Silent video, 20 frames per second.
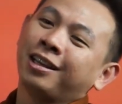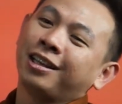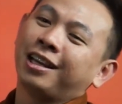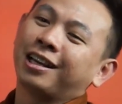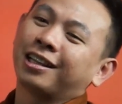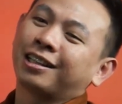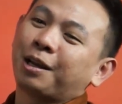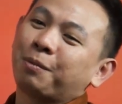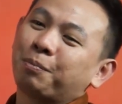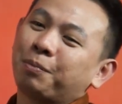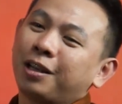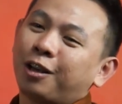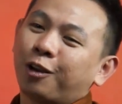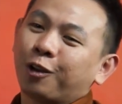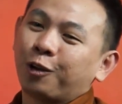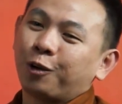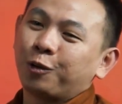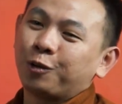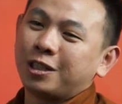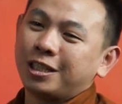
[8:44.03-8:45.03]
Ya tapi
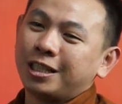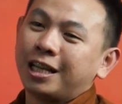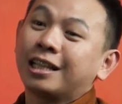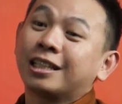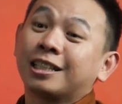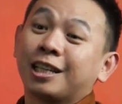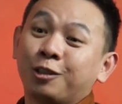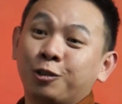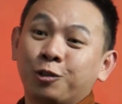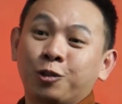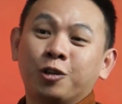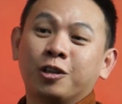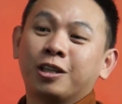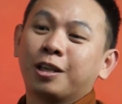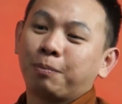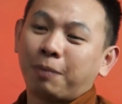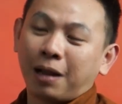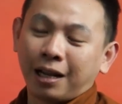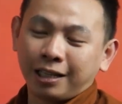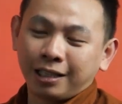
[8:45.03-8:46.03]
kalau ujian saya
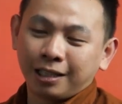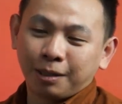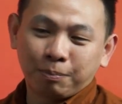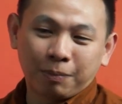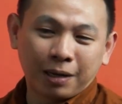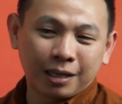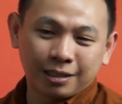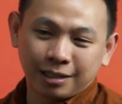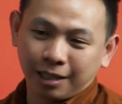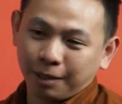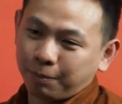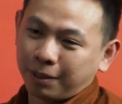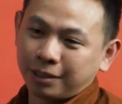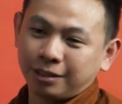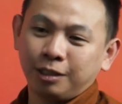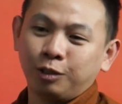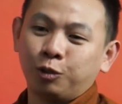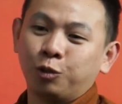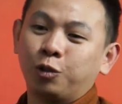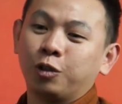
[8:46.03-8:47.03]
duduknya paling depan, saya
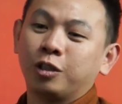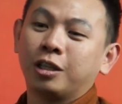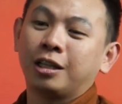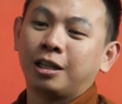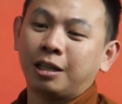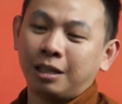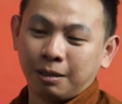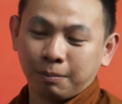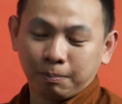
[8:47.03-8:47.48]
pasti duduknya